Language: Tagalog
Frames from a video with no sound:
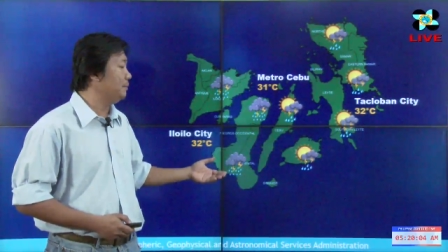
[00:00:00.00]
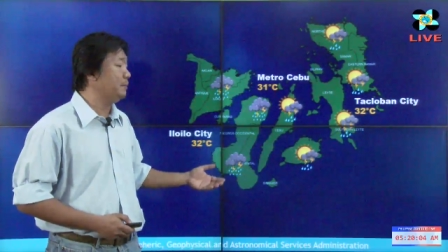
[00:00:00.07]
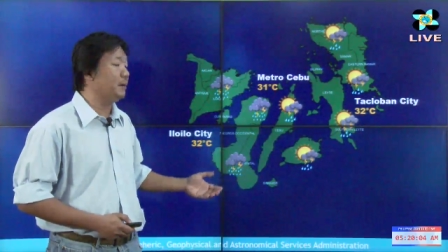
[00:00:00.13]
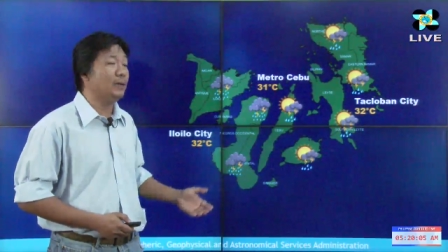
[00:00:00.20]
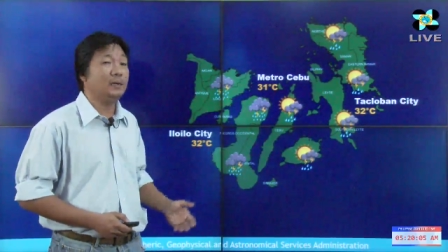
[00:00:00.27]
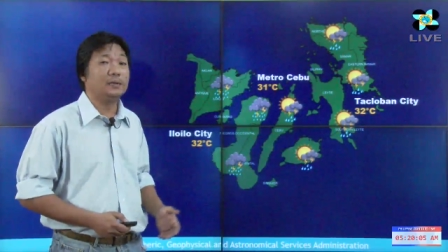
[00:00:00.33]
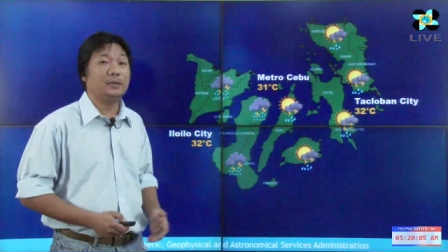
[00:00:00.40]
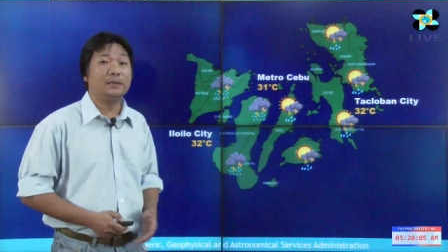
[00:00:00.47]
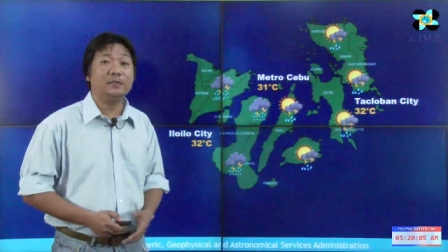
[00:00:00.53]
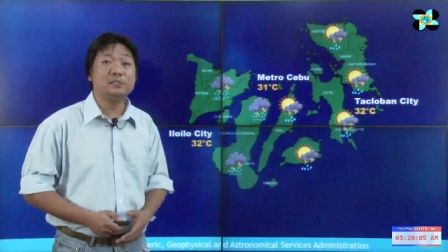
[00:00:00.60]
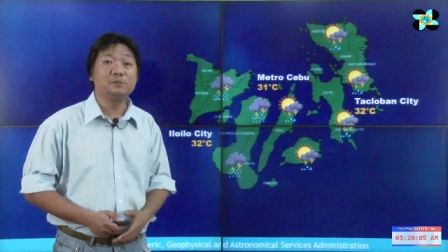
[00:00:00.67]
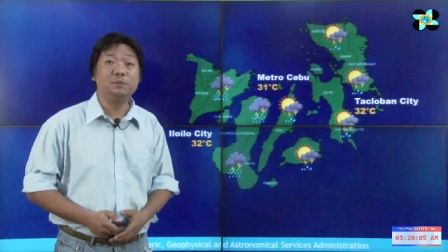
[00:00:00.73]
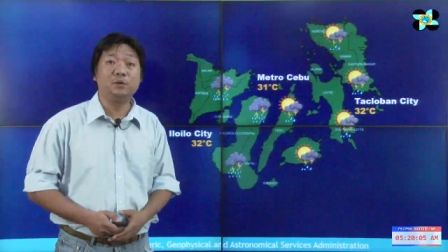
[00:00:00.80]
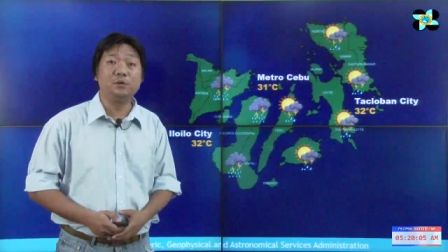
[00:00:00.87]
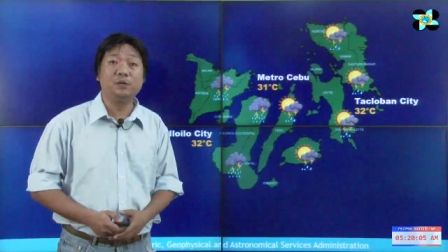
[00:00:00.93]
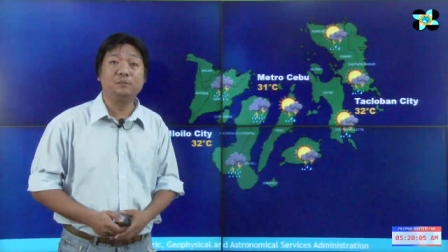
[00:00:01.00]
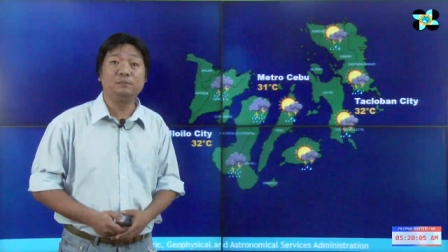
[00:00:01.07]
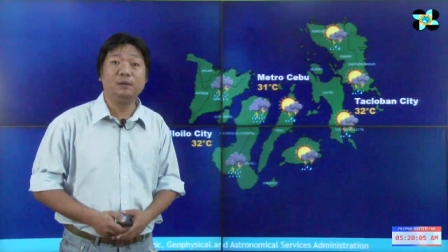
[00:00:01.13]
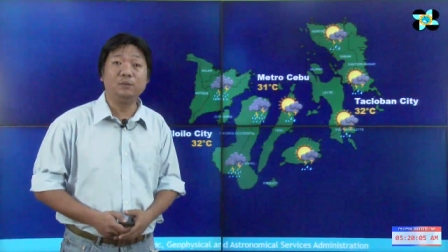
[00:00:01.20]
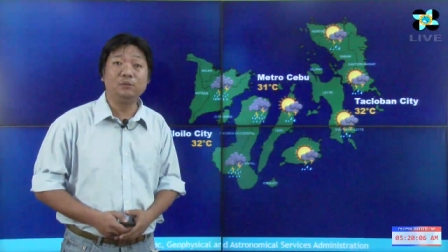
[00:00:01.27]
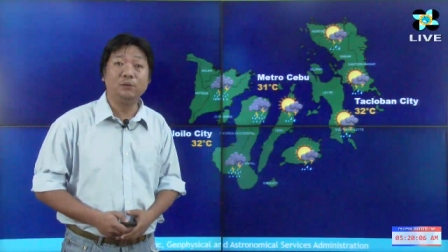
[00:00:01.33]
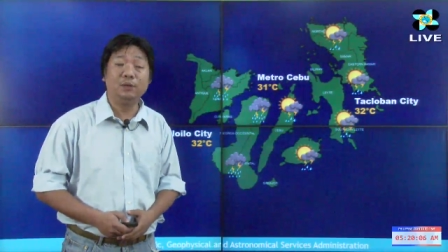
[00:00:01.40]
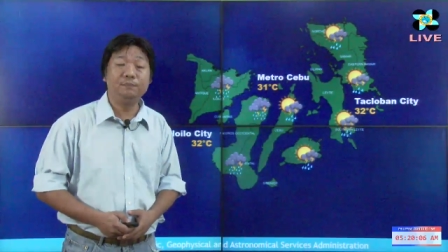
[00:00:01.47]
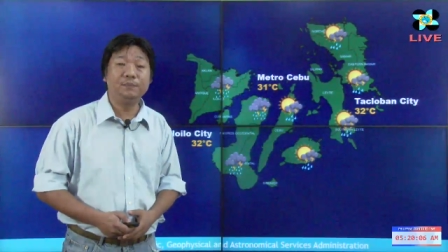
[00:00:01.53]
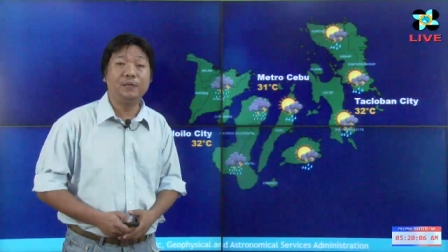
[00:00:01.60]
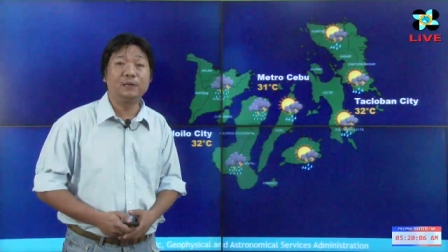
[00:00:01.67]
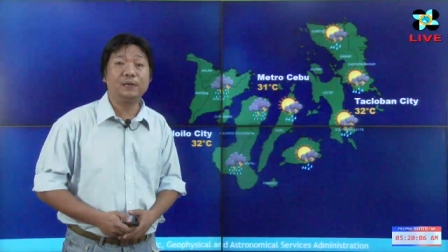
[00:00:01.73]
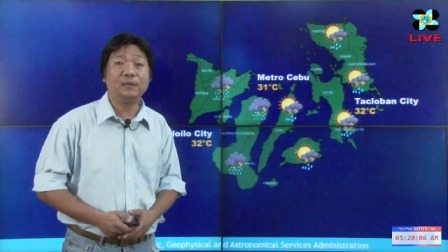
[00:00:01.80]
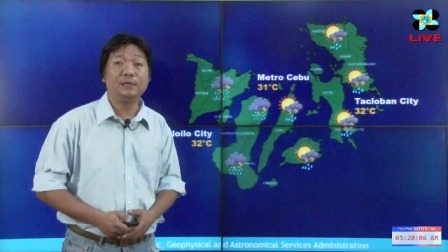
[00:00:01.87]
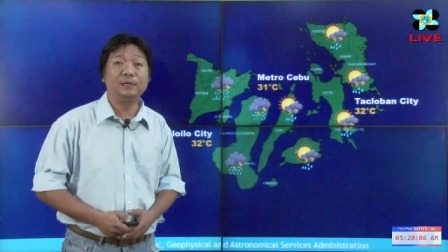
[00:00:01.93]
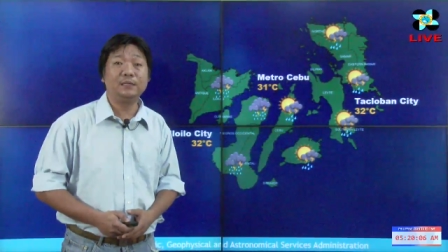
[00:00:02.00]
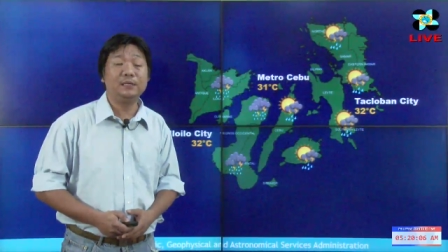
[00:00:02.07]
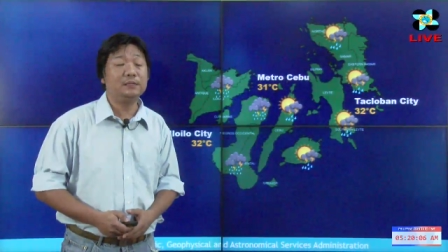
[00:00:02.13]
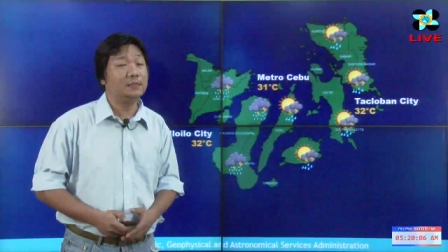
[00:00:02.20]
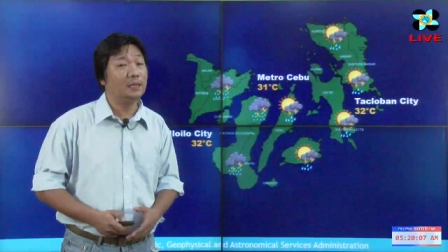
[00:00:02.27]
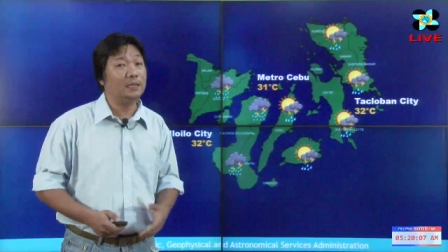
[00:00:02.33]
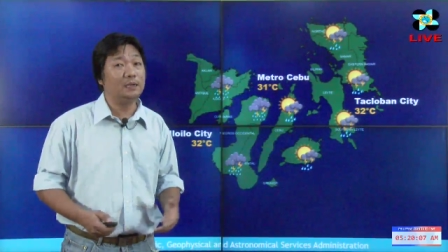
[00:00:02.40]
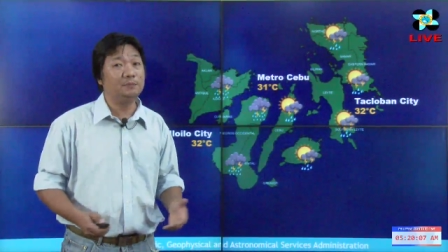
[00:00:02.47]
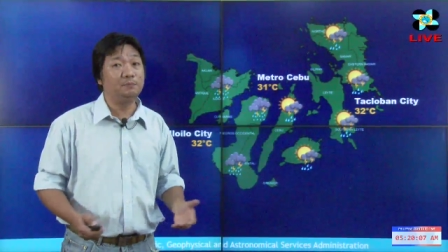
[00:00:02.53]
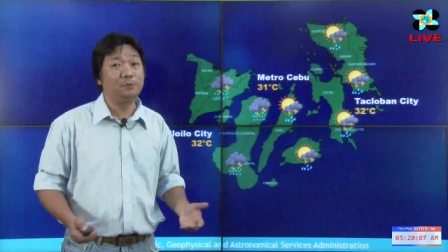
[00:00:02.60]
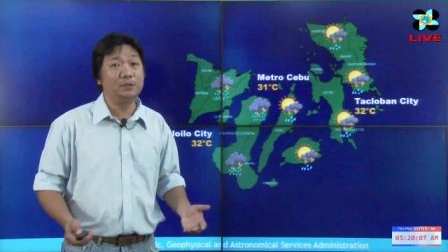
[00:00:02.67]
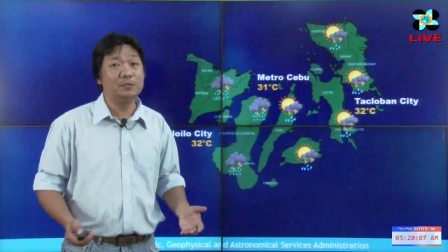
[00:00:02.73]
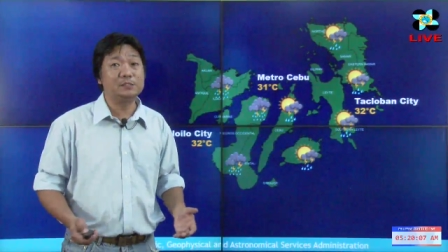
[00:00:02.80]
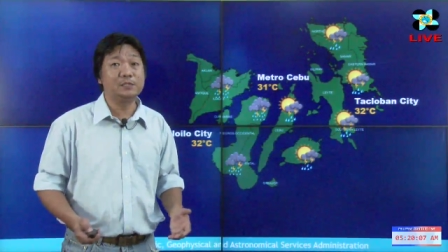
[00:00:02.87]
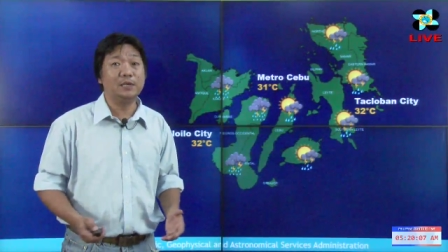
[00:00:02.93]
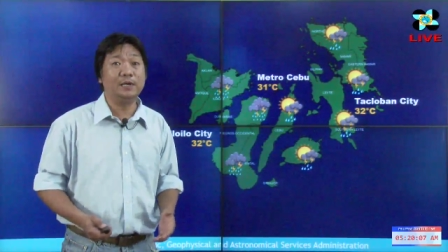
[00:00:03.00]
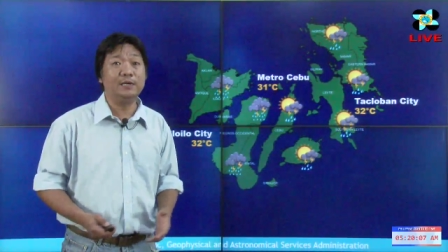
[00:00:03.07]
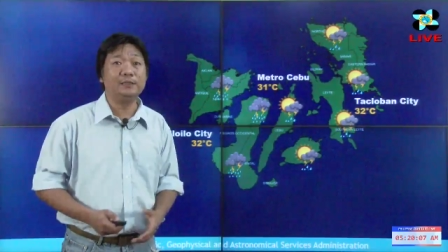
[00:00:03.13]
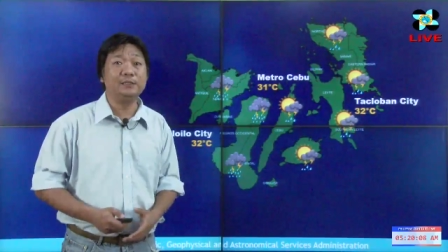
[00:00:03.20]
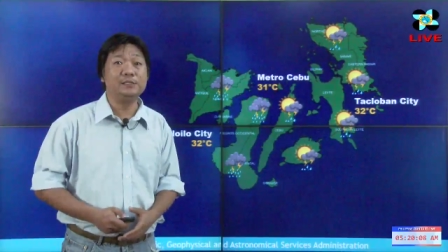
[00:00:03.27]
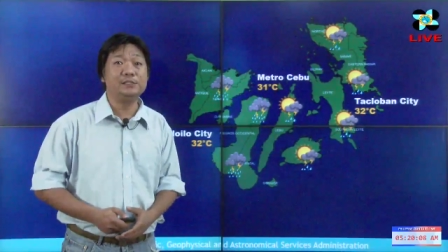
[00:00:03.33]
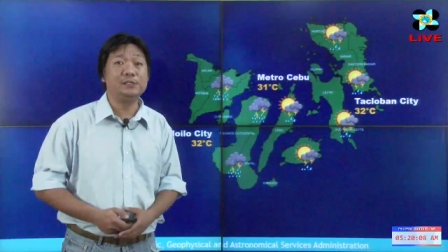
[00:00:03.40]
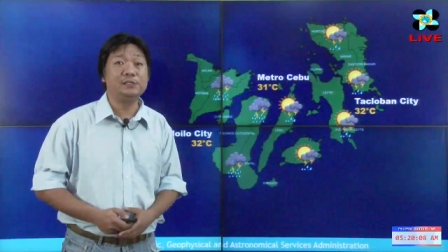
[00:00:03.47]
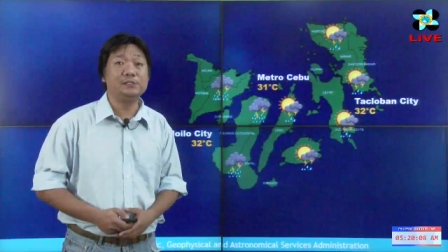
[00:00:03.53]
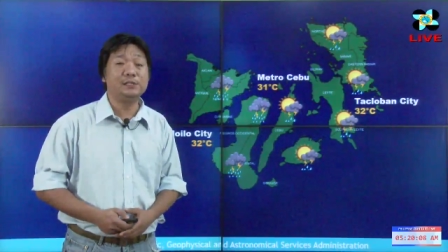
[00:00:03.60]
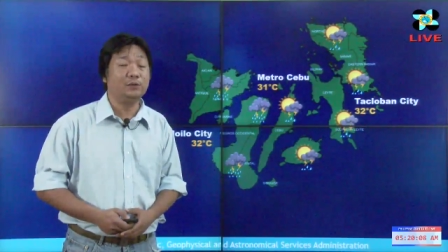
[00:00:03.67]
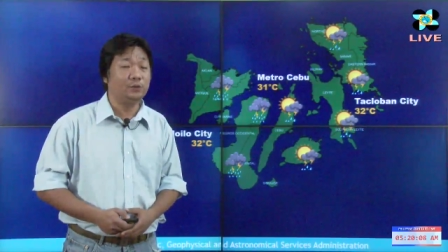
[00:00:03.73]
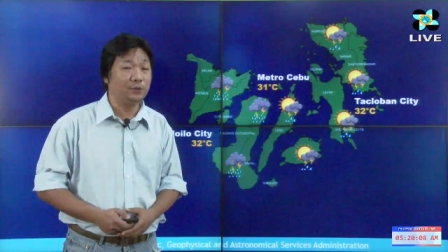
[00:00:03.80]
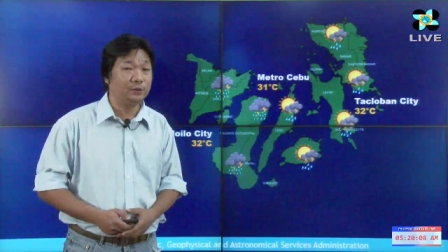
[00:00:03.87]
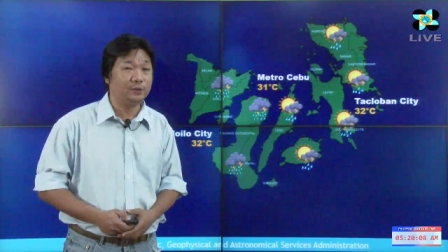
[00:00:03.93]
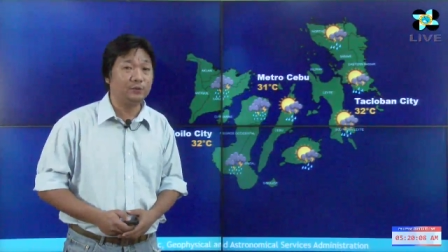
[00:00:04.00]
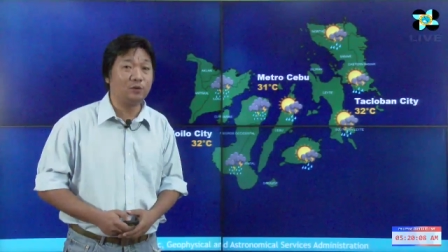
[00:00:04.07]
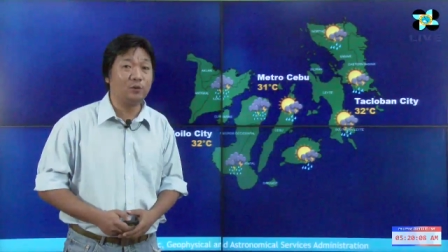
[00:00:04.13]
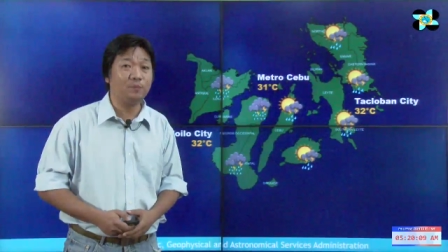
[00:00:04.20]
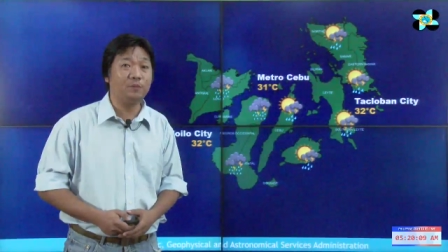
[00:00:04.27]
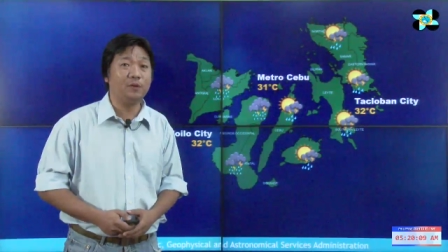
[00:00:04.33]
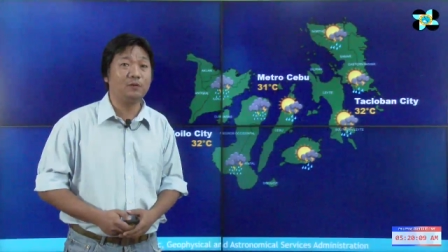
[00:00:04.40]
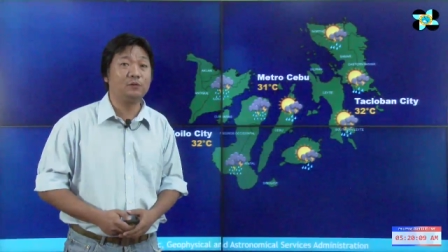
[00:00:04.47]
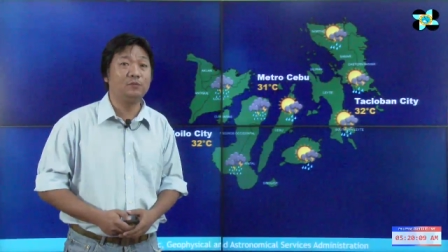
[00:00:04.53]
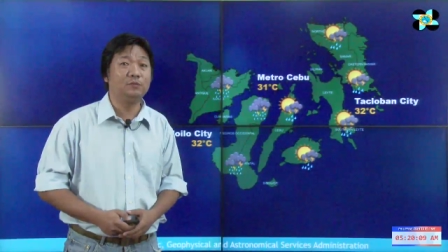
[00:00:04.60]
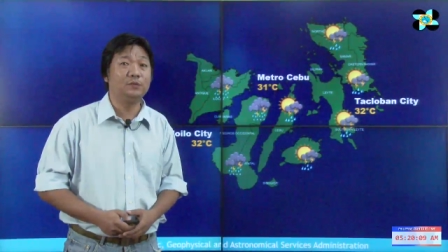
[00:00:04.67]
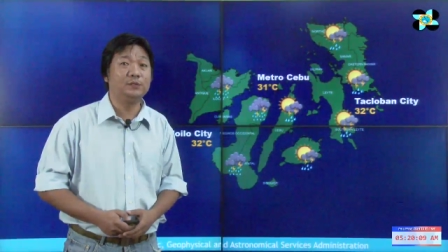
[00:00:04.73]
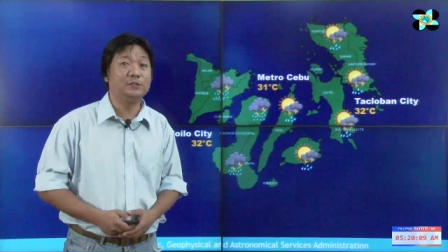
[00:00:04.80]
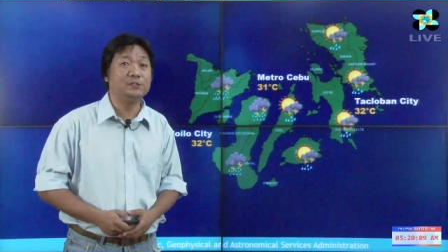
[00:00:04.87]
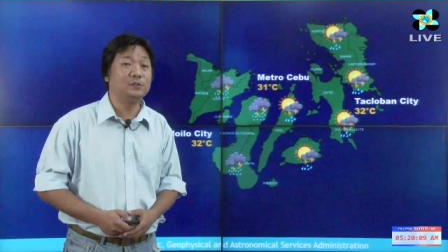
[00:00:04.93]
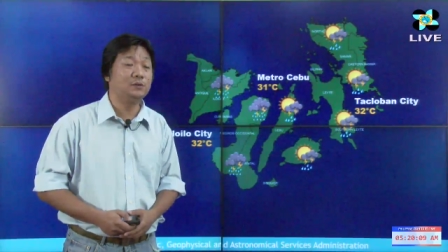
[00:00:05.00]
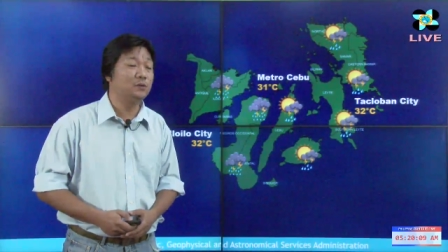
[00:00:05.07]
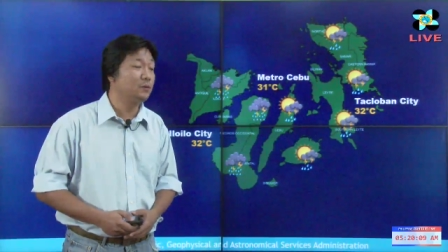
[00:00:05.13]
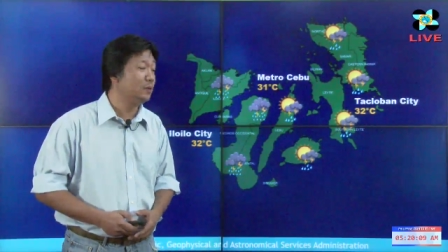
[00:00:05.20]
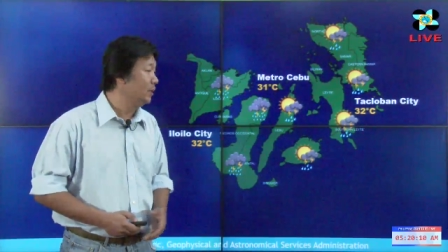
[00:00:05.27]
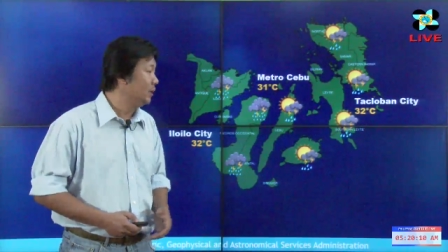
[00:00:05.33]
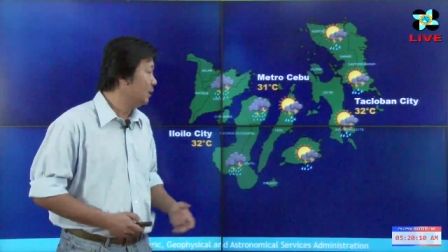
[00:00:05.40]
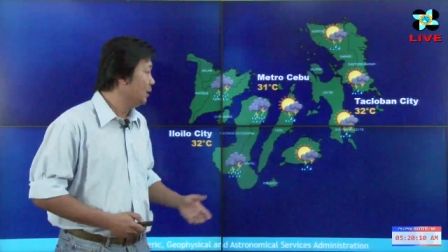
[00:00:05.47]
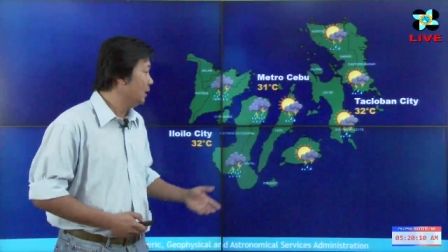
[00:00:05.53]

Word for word: ay makakaranas po ng maulap na kalangitan dahil po yan sa ITCC o Intertropical Convergence Zone